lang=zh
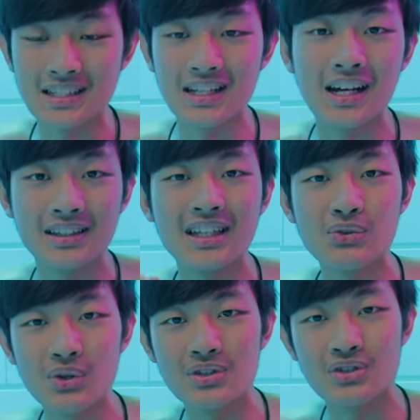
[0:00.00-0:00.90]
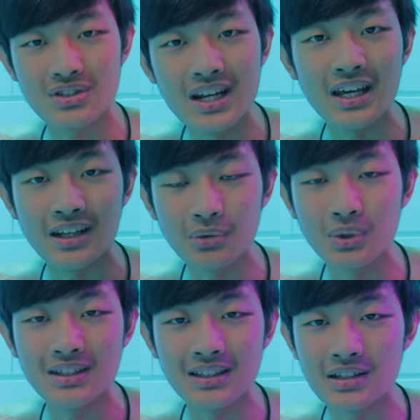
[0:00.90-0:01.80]
启它的电源之类的
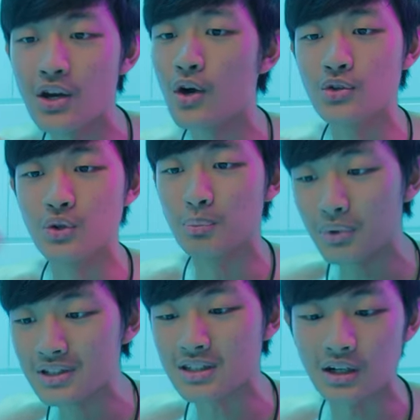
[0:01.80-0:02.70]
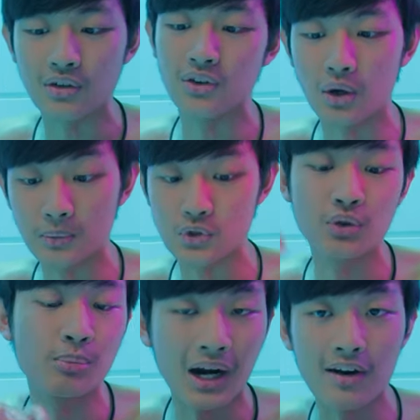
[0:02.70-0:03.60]
问题，所以不能扫。那我们
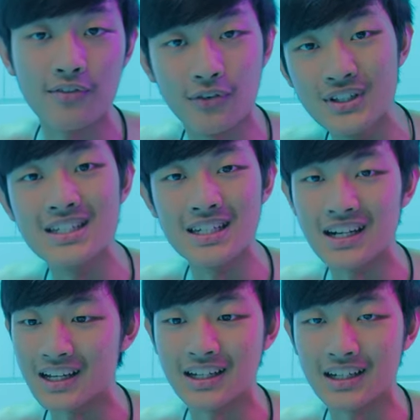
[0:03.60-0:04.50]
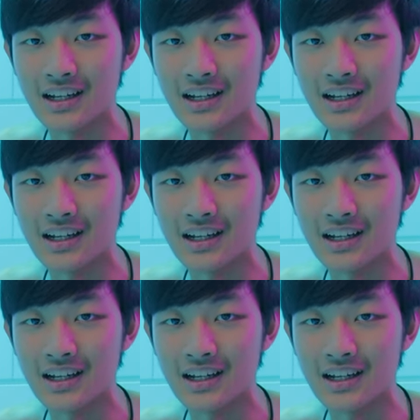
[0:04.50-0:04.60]
就把它分解来看